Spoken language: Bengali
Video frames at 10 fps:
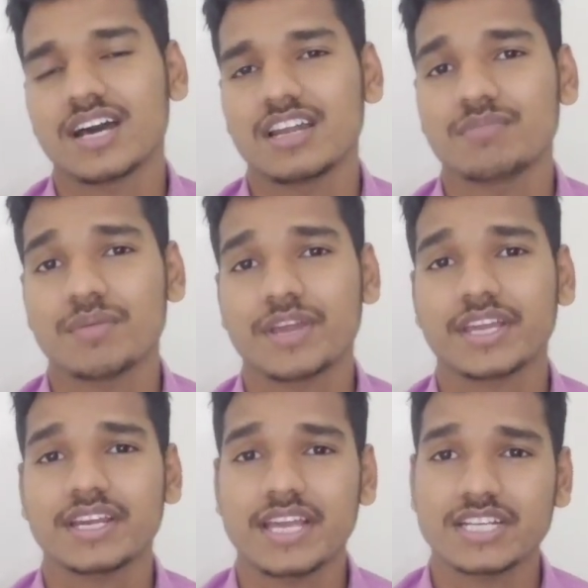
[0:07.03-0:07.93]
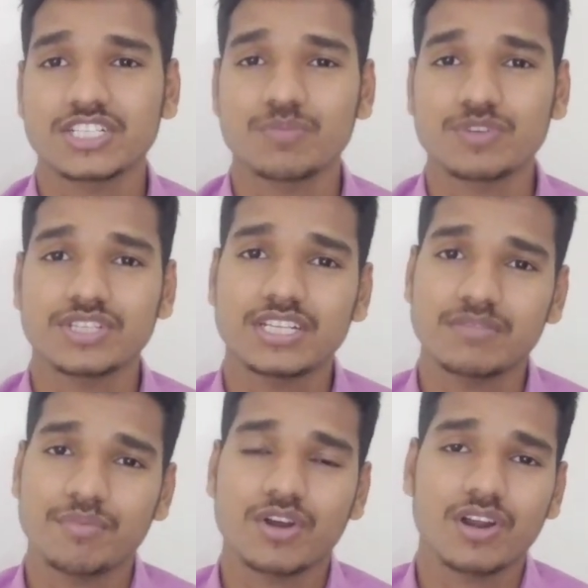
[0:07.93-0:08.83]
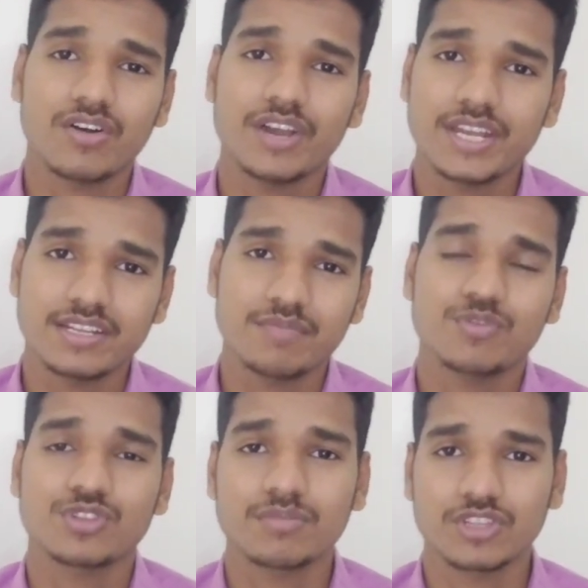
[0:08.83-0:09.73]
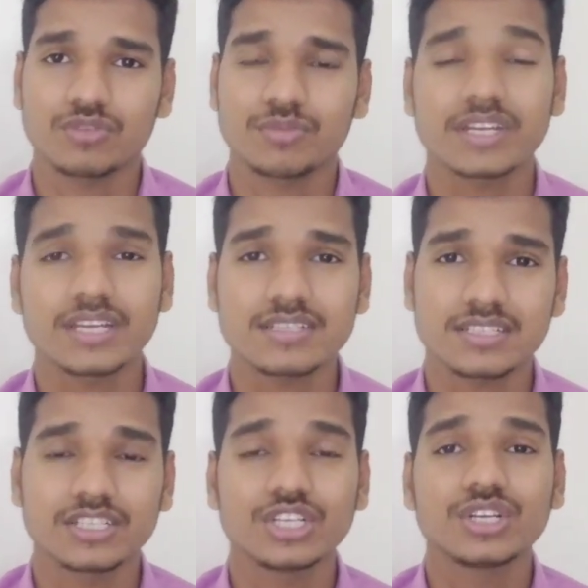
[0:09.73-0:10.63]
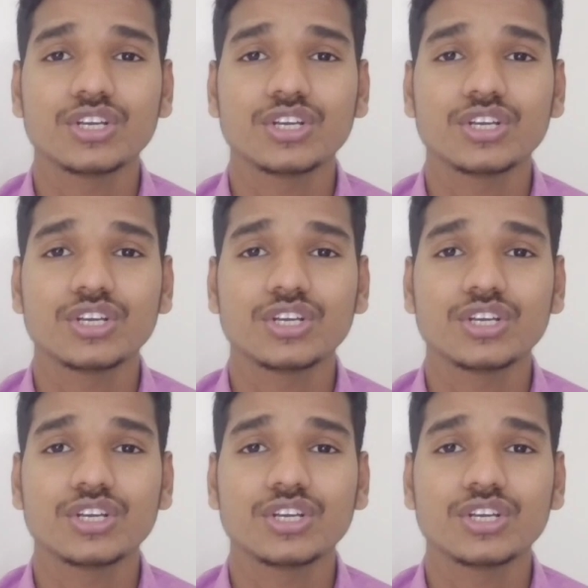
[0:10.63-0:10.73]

আলিনবা ব্যাংকের ক্যাশ ডিপোজিট কিভাবে করা হয় এটিএম বুথের মাধ্যমে ঠিক আছে